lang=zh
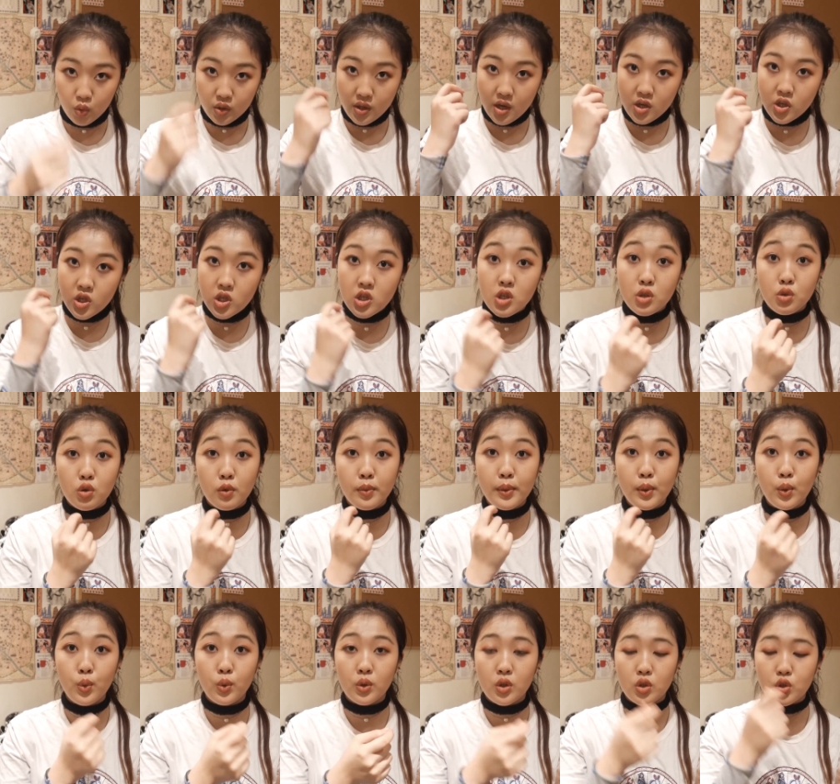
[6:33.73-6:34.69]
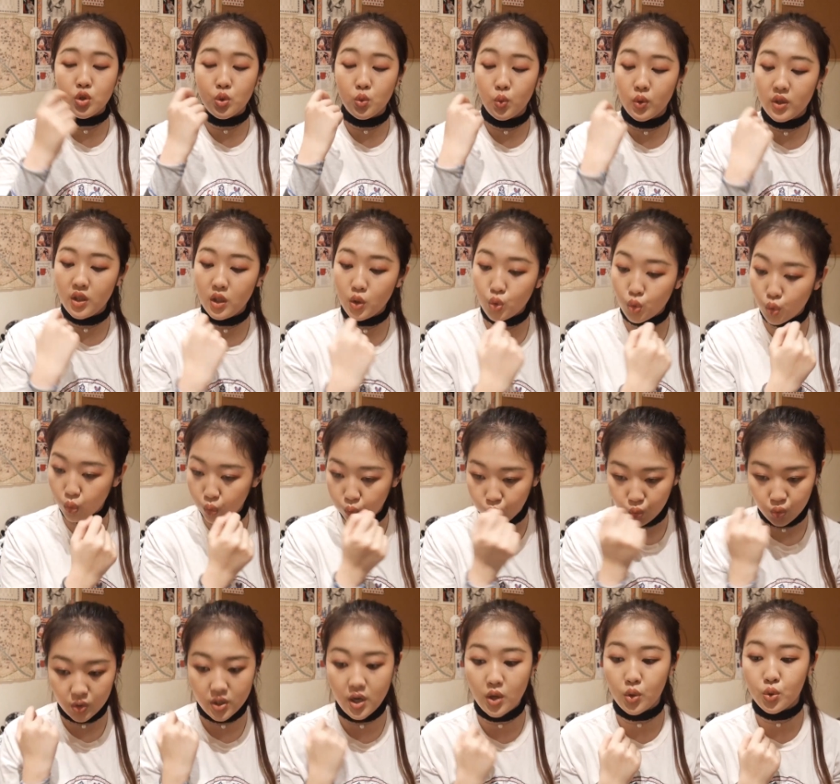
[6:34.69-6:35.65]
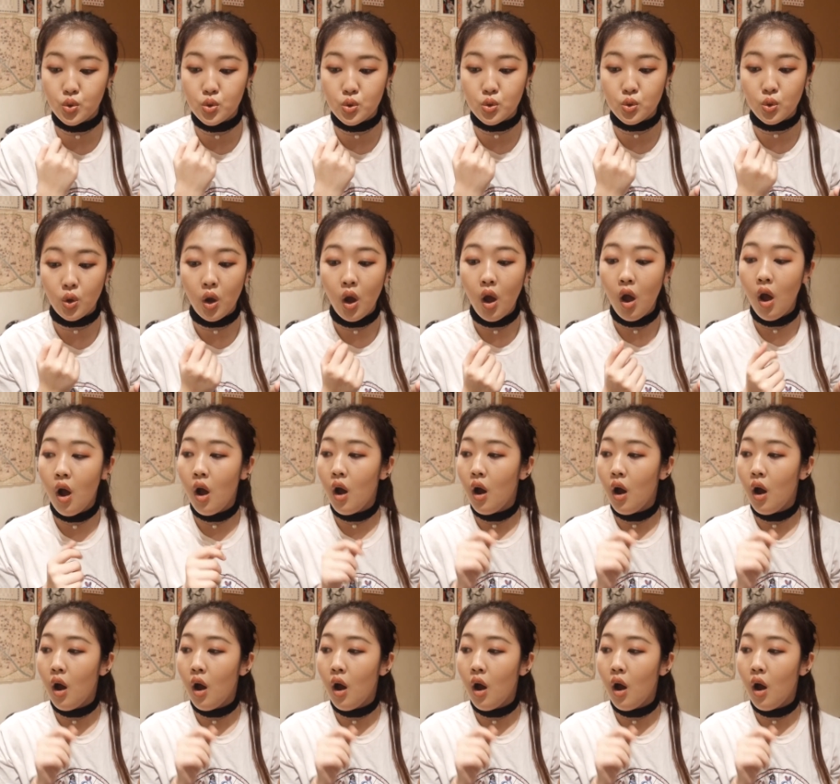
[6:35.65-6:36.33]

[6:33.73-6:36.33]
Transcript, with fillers: 我在试 Ruby Woo 的时候，我一涂上去，